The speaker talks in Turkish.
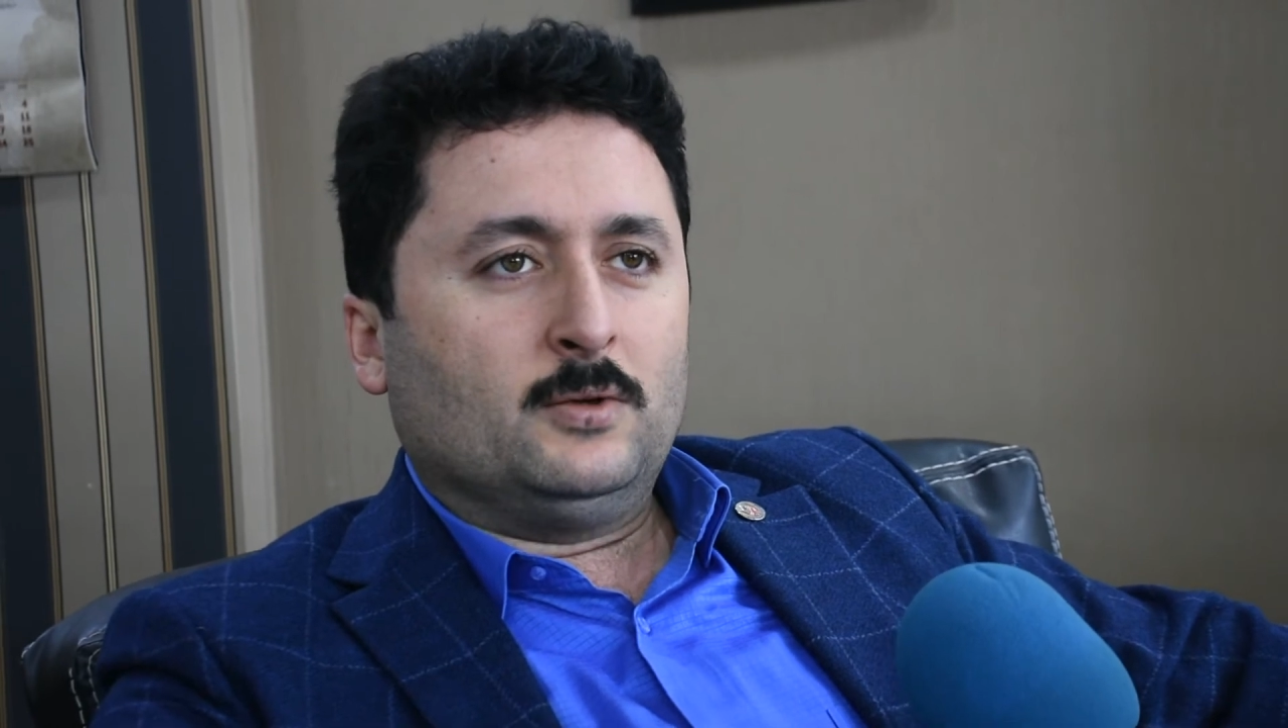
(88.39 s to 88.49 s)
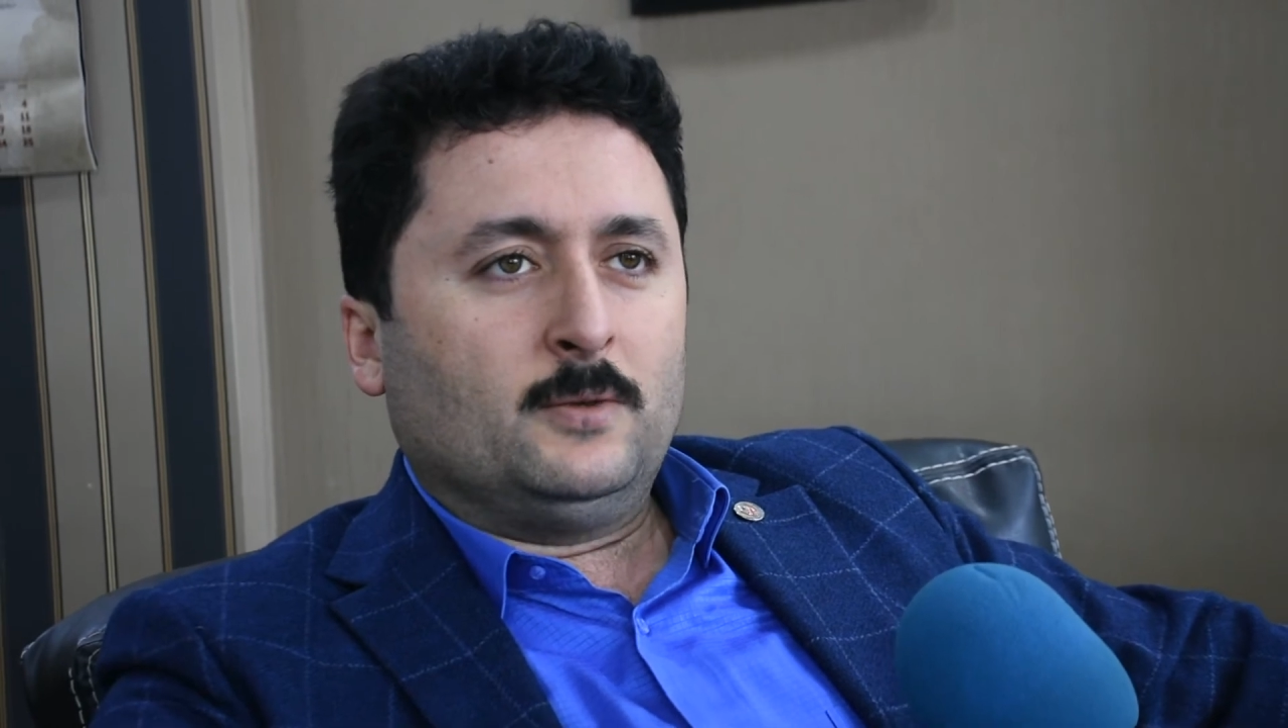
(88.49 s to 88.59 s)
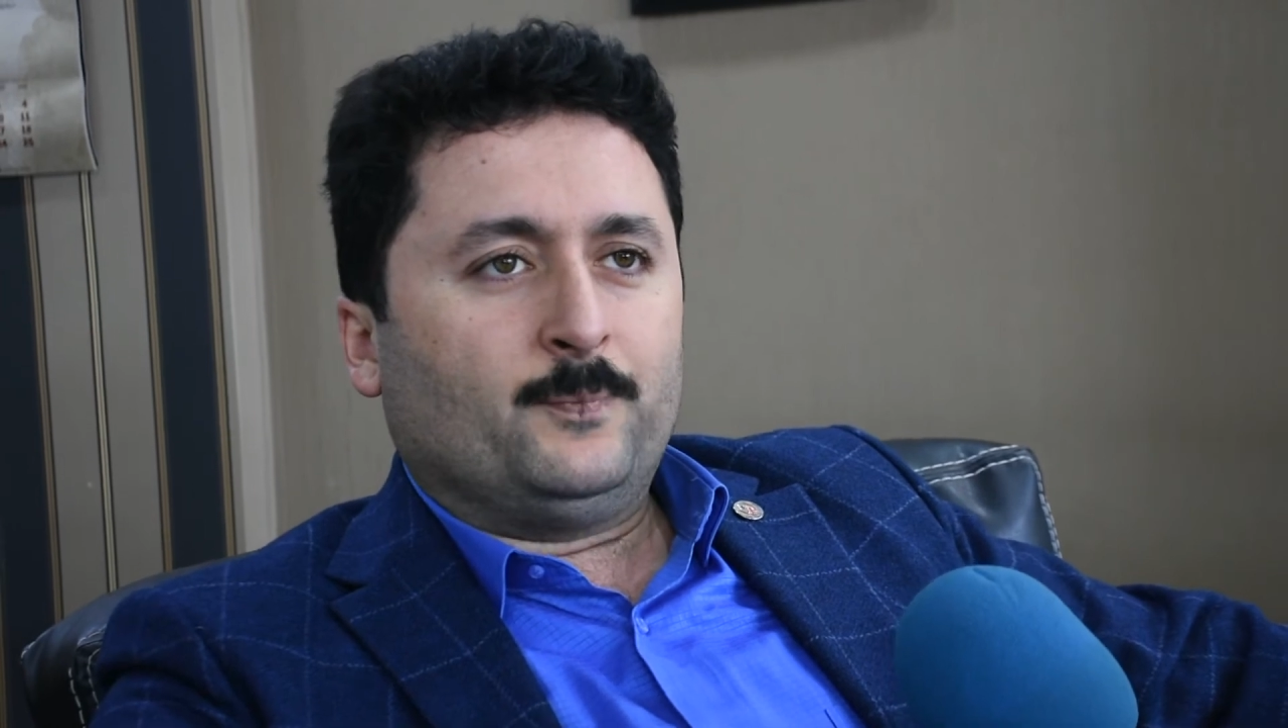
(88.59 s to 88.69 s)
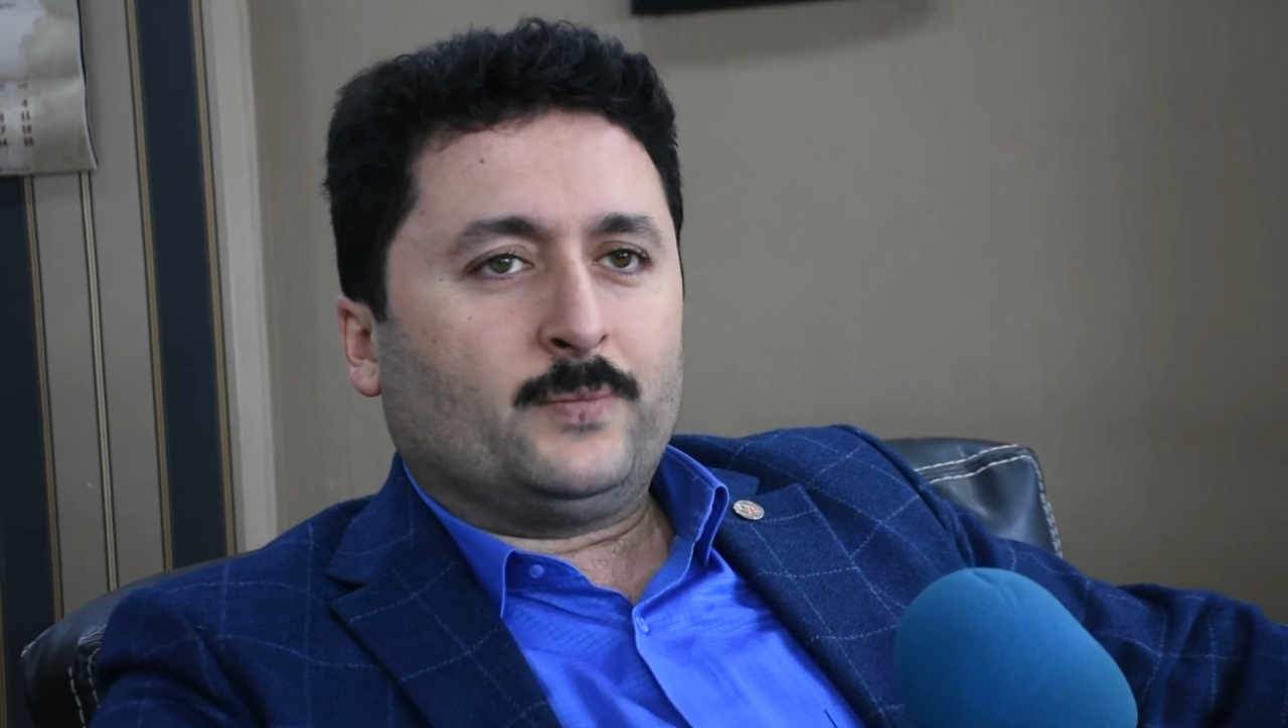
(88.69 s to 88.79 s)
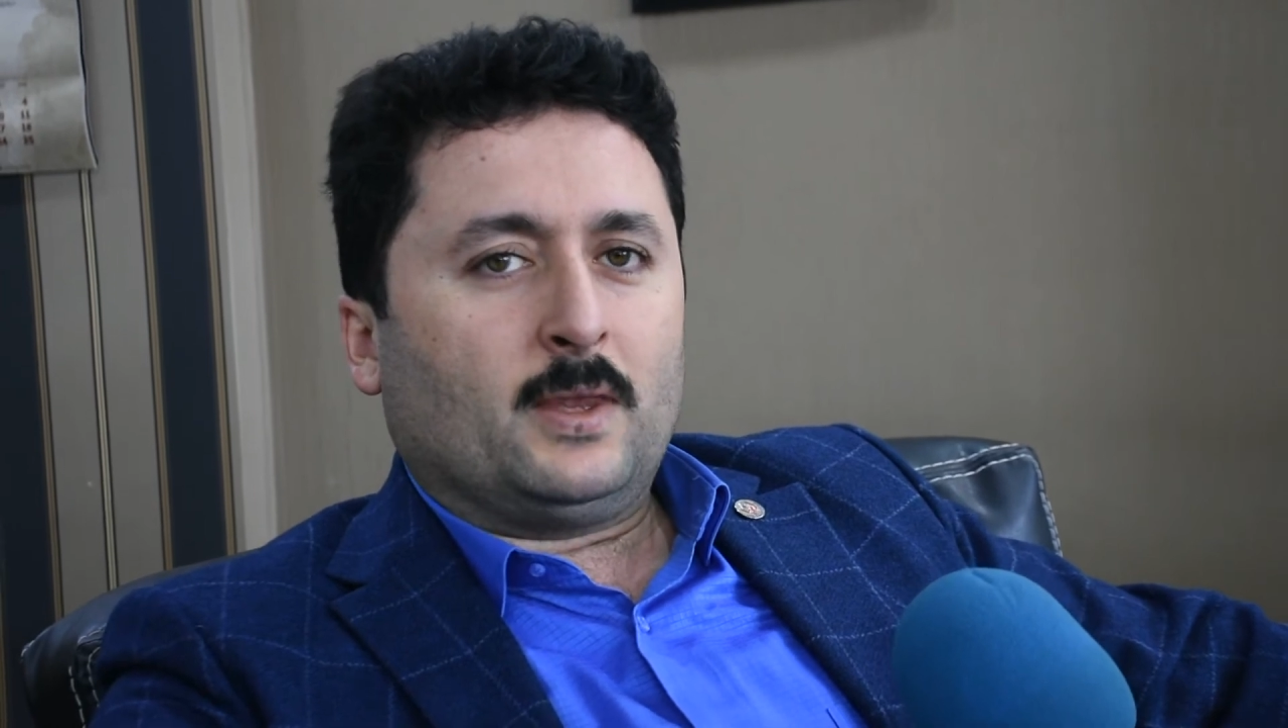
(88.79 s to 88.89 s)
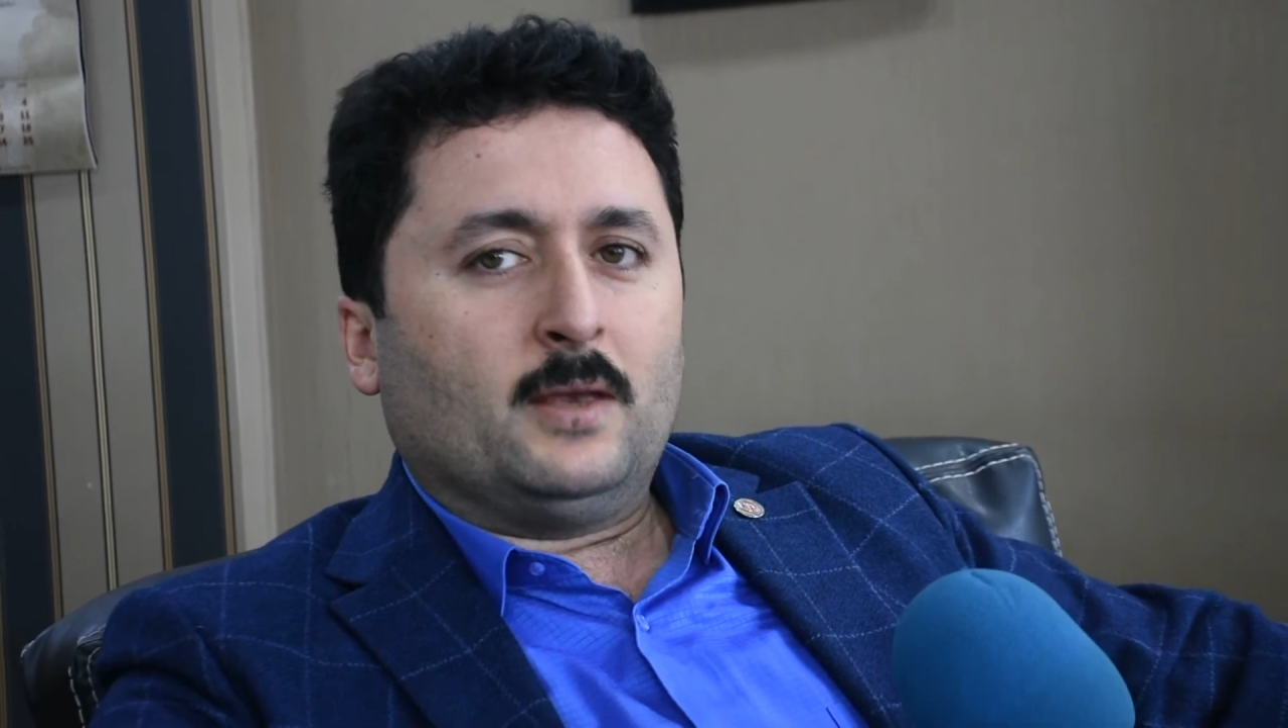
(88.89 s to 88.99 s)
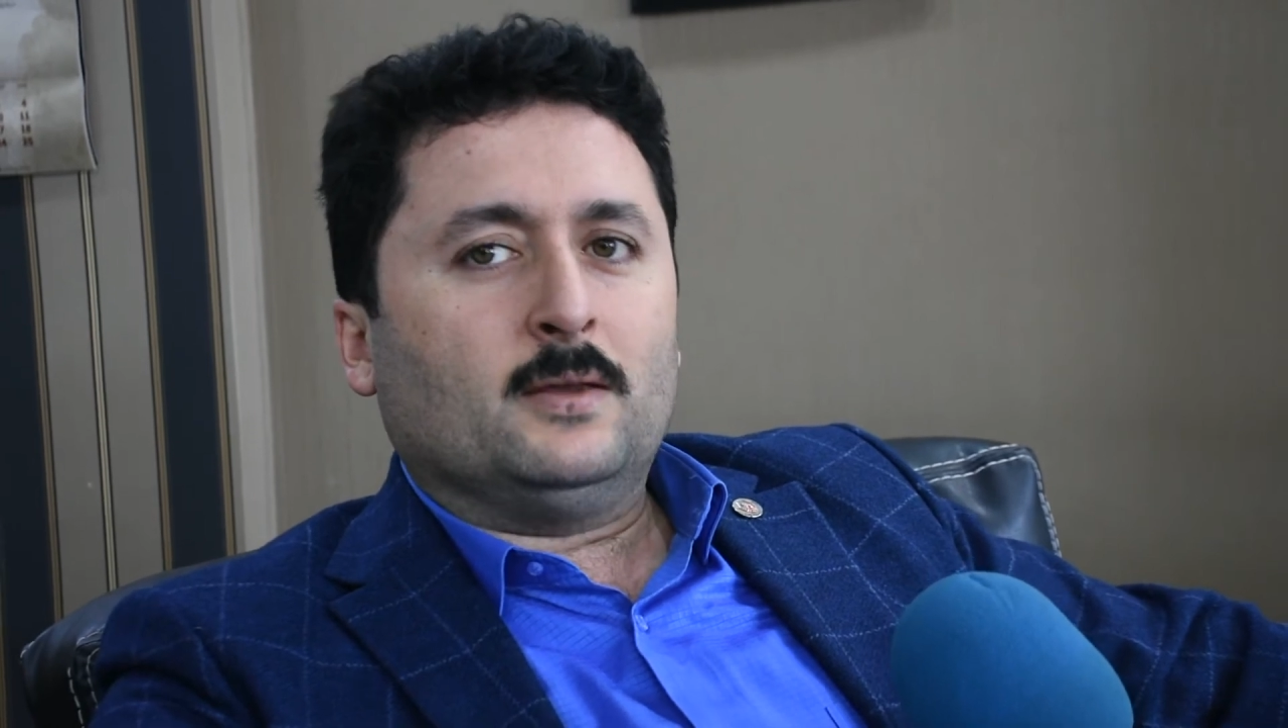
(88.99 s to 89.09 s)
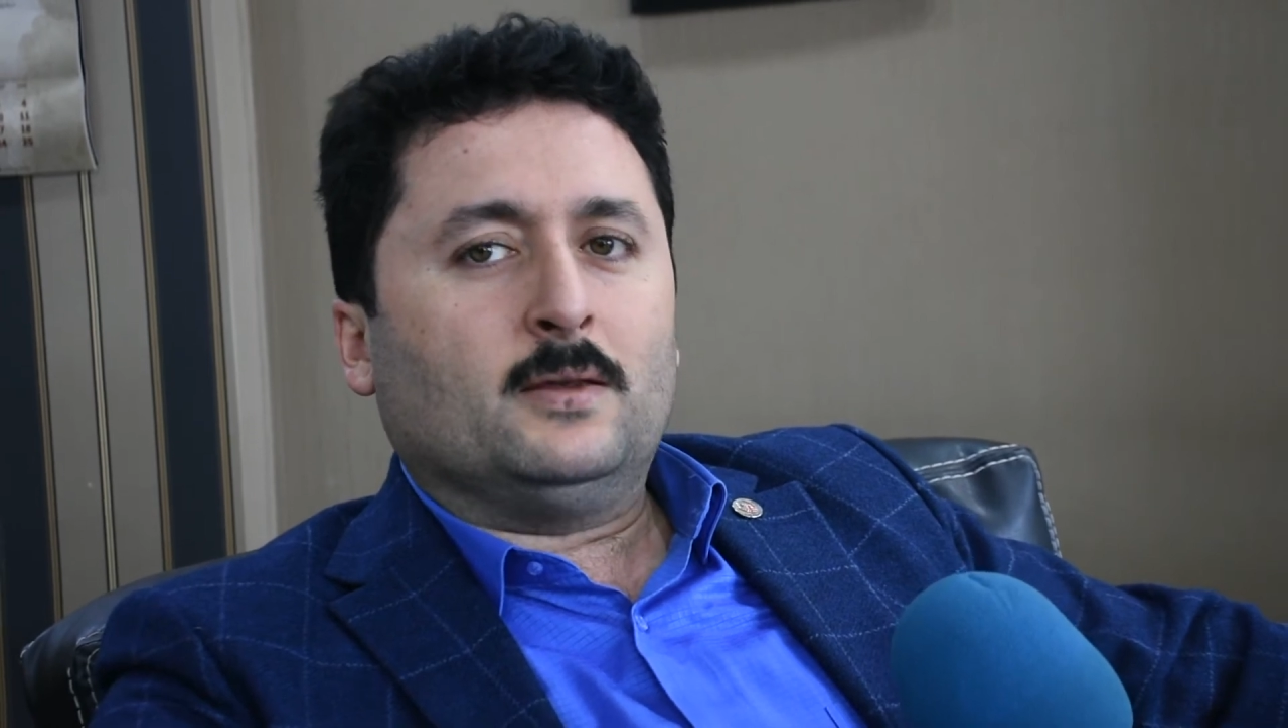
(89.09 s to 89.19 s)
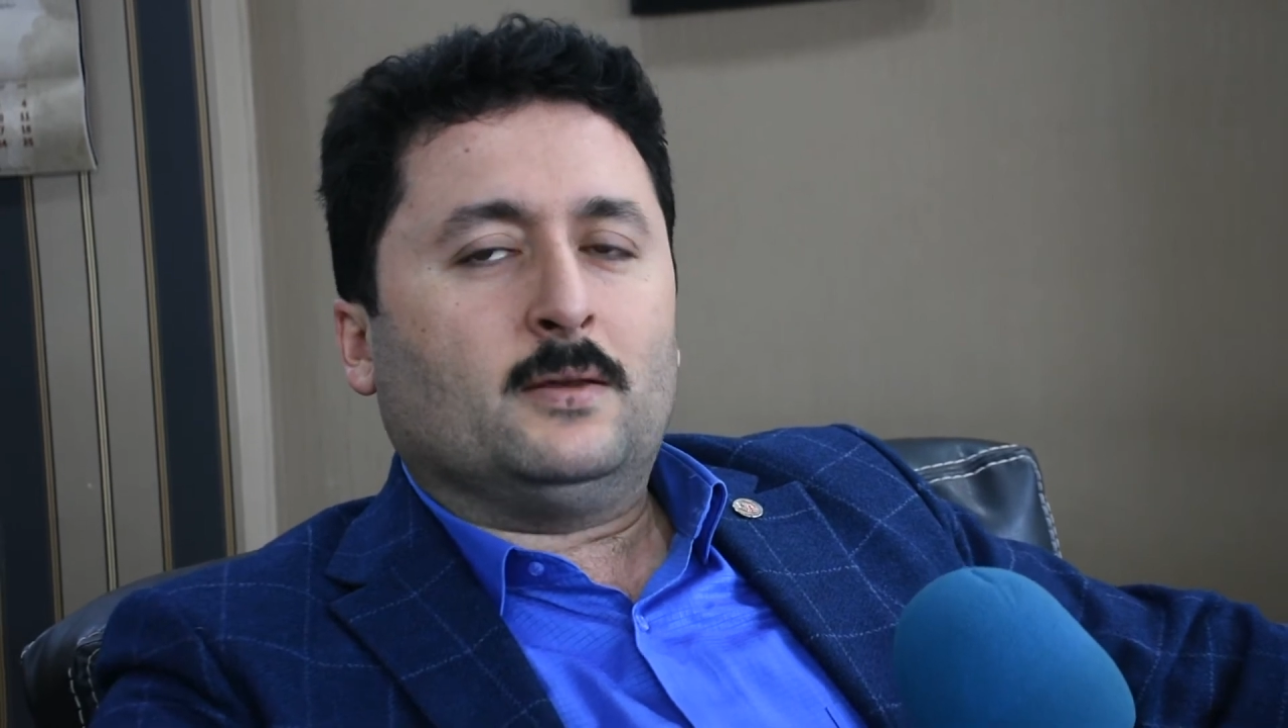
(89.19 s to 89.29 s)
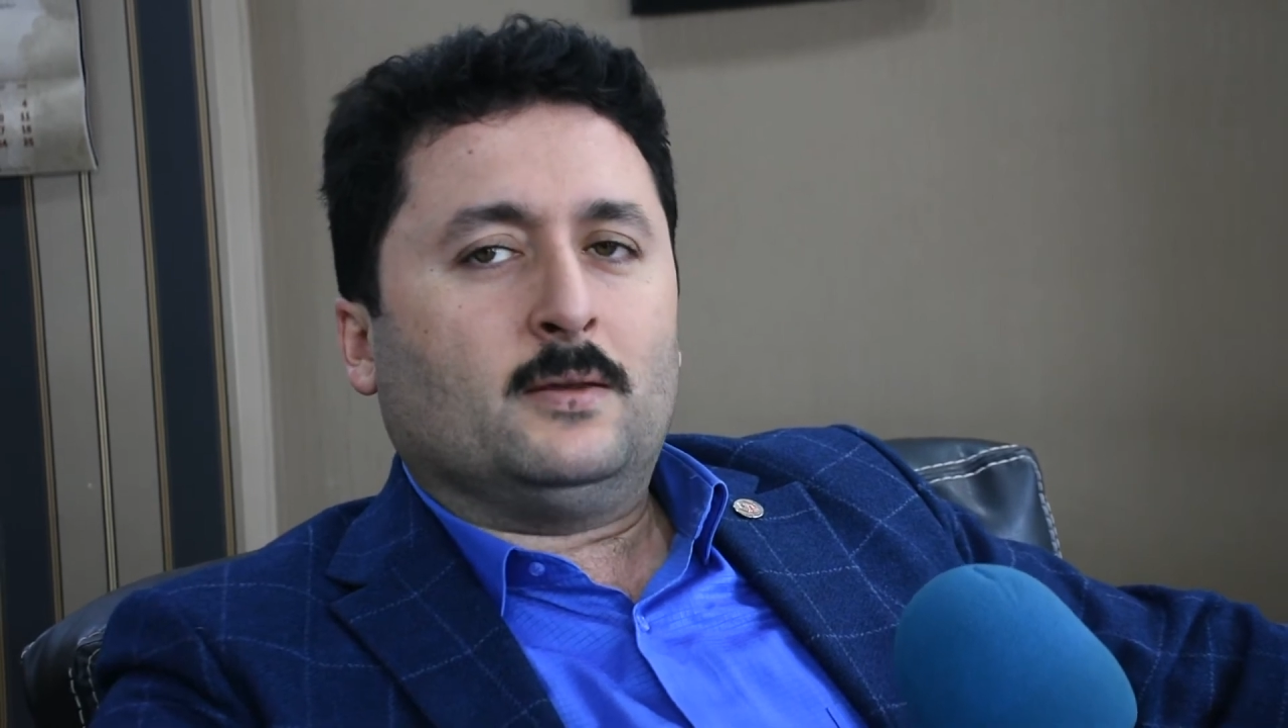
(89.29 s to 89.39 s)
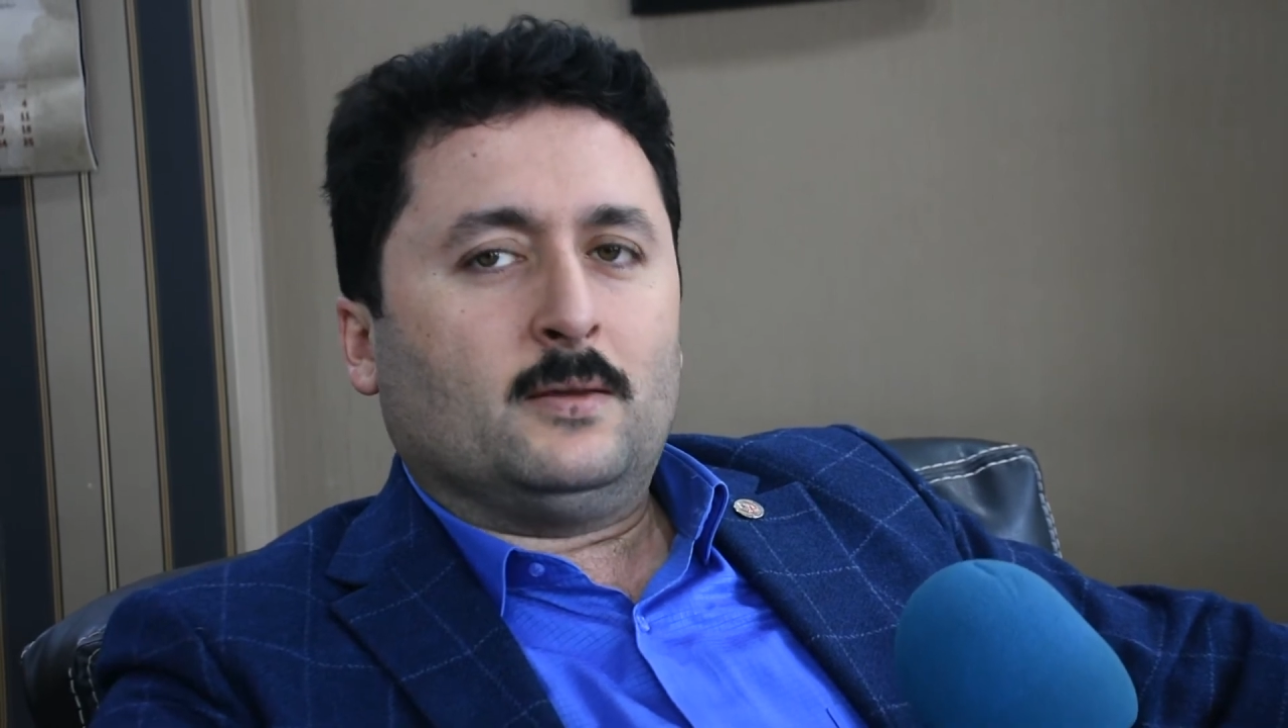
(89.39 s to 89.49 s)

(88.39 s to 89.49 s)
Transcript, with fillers: bugün e,